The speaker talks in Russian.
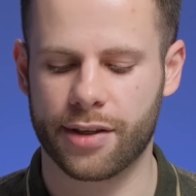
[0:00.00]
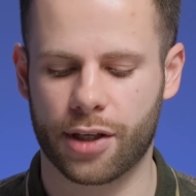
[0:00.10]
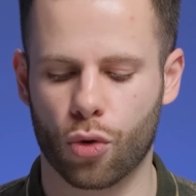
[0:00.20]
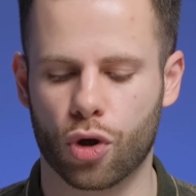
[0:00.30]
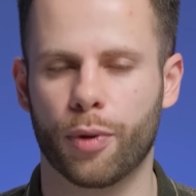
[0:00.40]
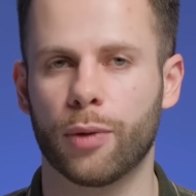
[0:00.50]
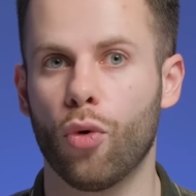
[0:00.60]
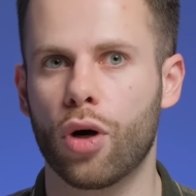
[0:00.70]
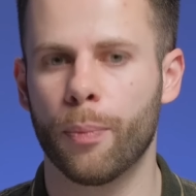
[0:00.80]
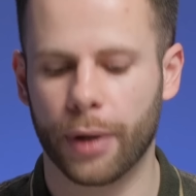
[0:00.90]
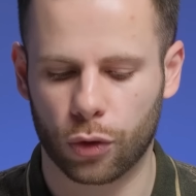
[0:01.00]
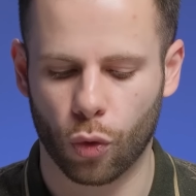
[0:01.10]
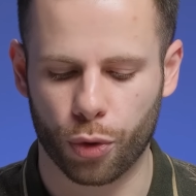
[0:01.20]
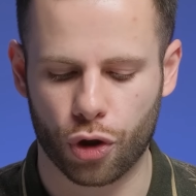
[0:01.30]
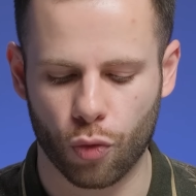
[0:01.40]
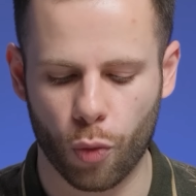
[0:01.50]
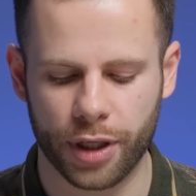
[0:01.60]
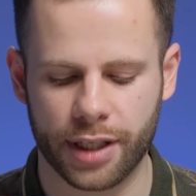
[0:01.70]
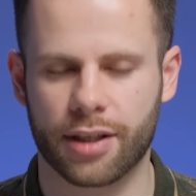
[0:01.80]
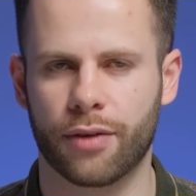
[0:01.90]
сразу же под боком, поэтому почему бы
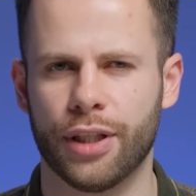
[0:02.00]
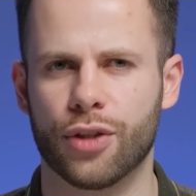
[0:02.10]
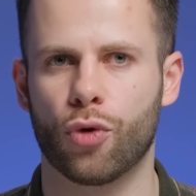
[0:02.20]
и не сравнить.